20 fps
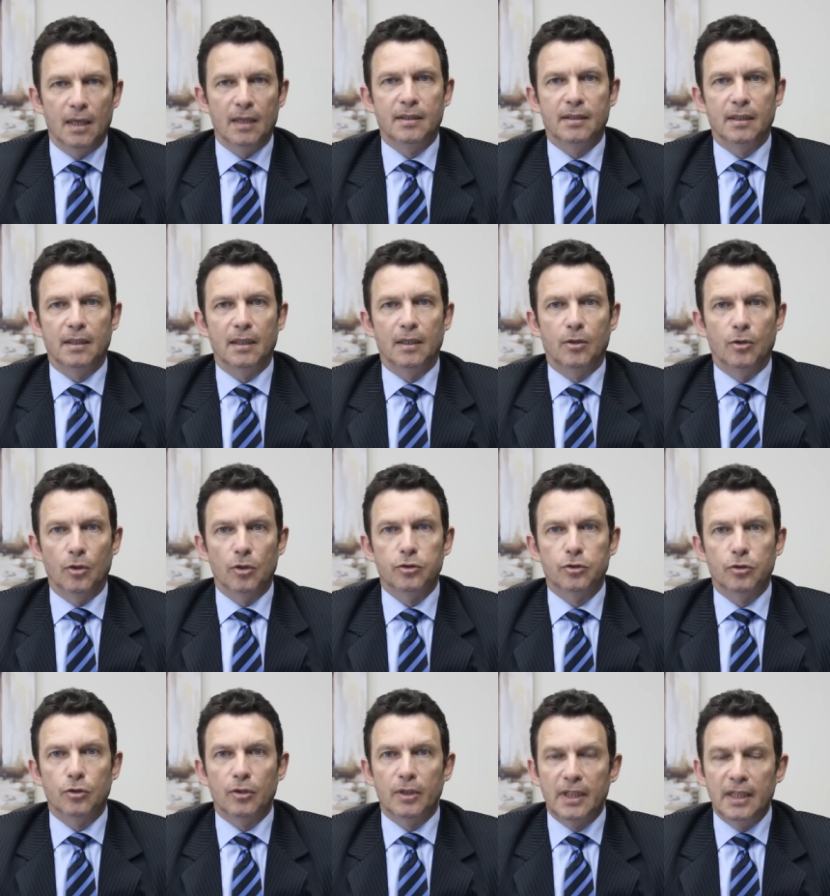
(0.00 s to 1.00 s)
Este
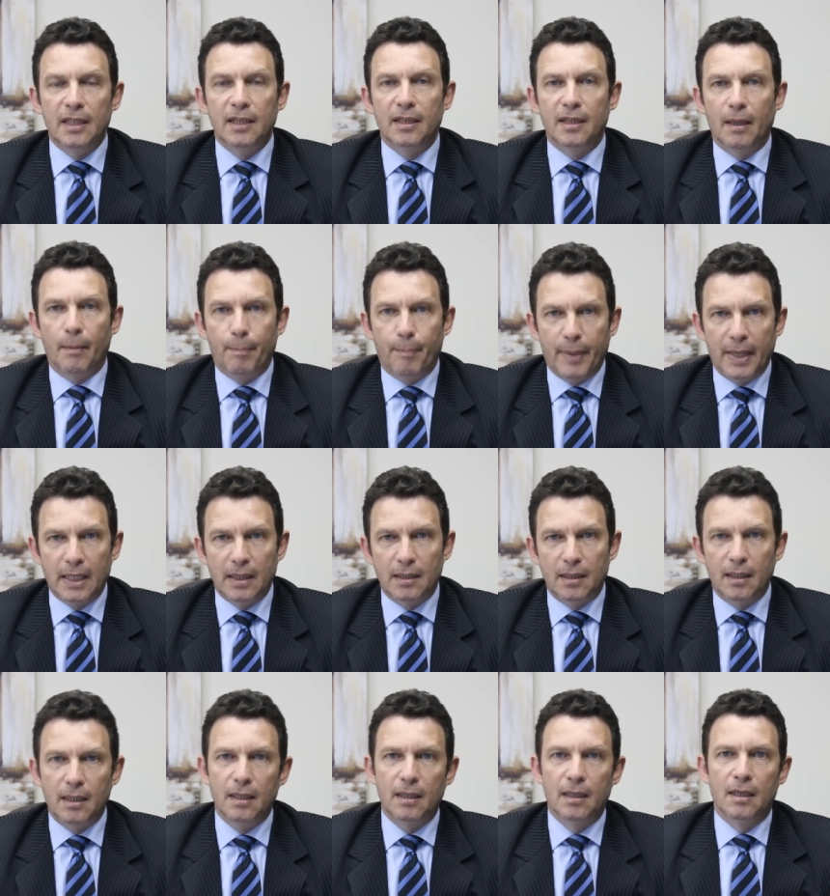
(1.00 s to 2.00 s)
costo
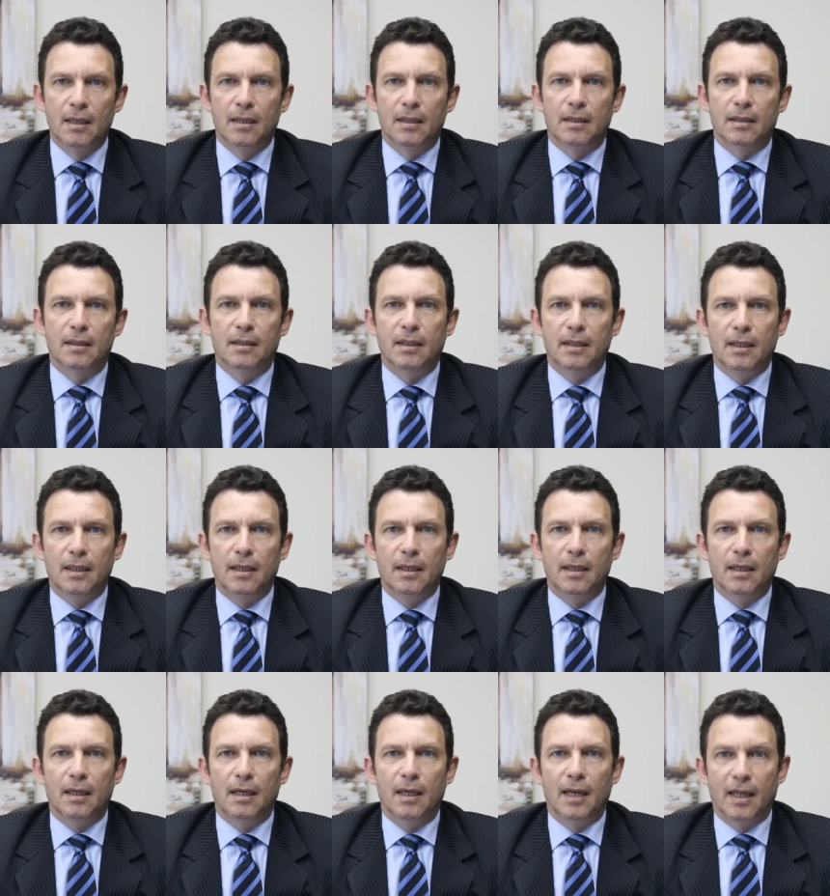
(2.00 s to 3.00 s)
independe
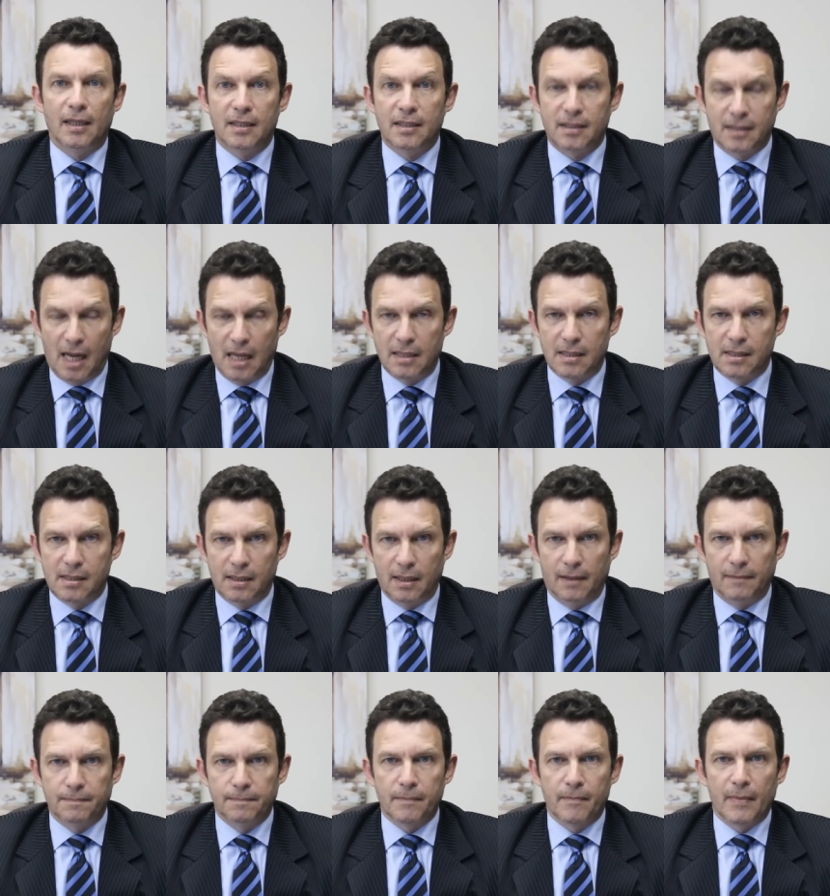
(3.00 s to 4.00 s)
de la
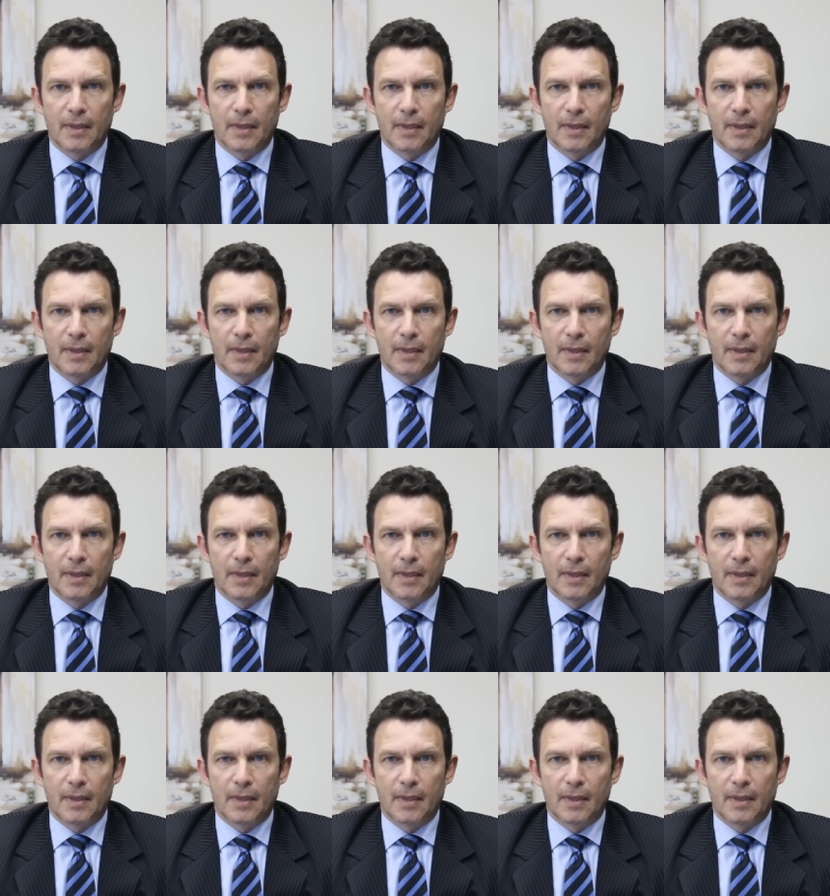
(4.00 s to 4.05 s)
distancia